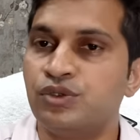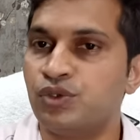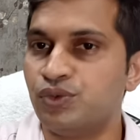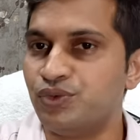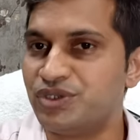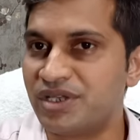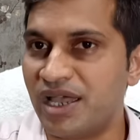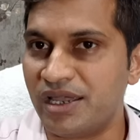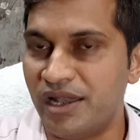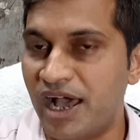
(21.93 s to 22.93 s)
तो उसका
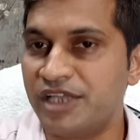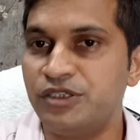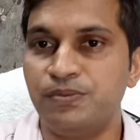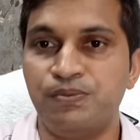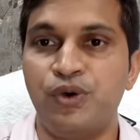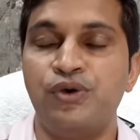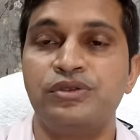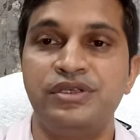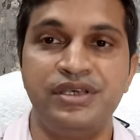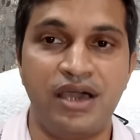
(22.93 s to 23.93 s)
इलाज
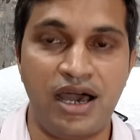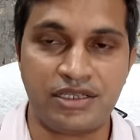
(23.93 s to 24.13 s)
बहुत ही